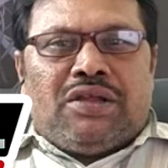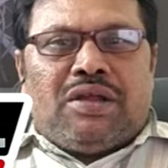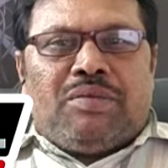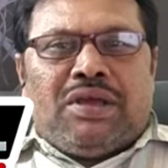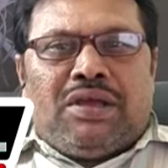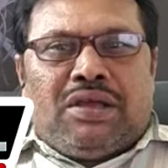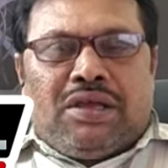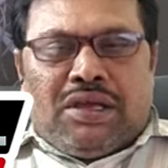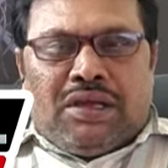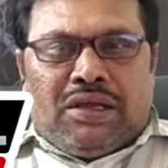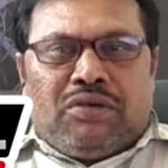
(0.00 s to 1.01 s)
అయితేనేమి
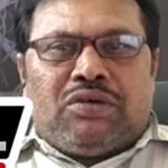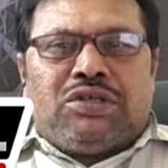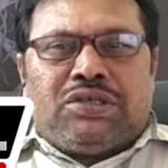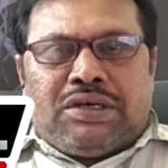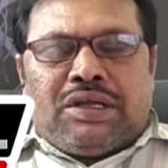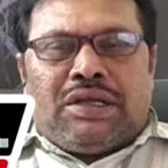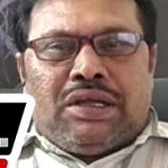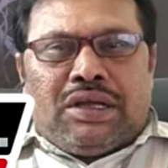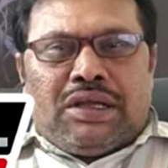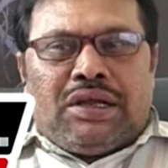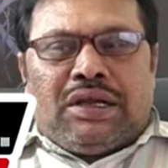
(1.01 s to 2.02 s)
ఈ ఇంకొంచెం
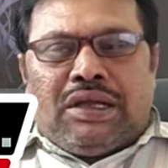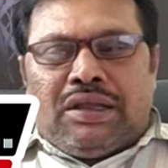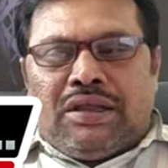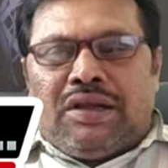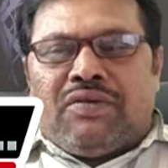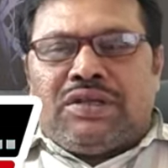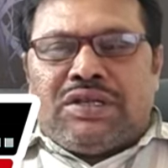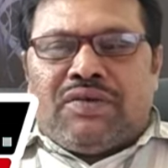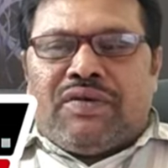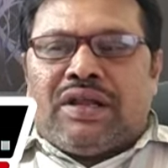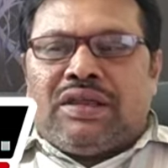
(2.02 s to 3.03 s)
కిందటి కిందనే వచ్చిన
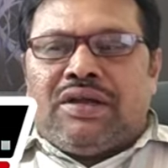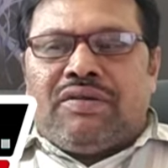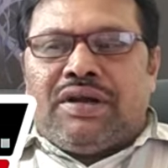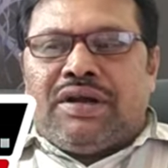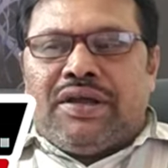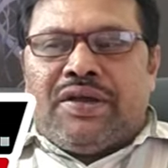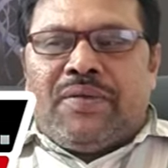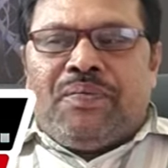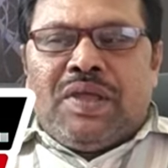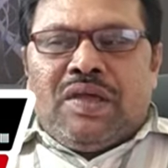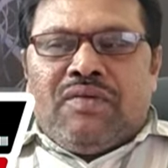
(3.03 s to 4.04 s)
వార్త ఏంటంటే
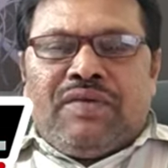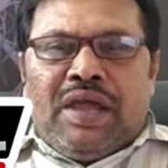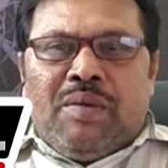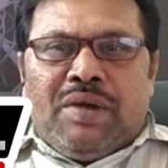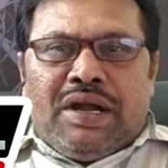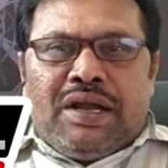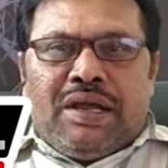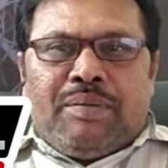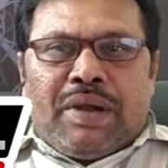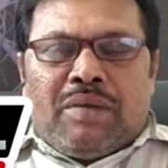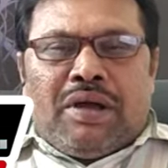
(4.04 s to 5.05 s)
వేమిరెడ్డి
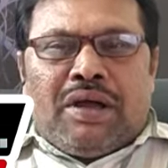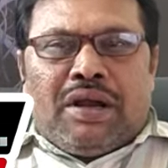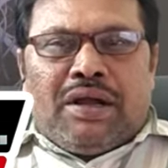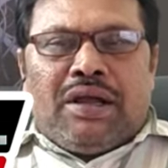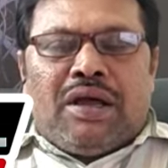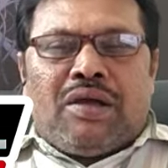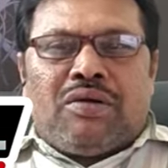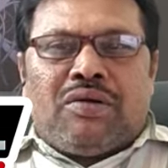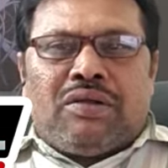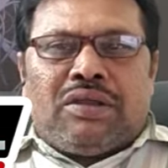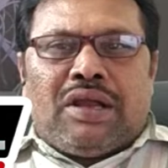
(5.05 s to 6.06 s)
ప్రభాకర్ రెడ్డి
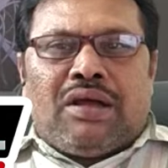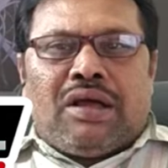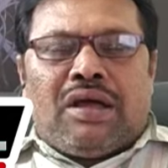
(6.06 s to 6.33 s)
గారును తన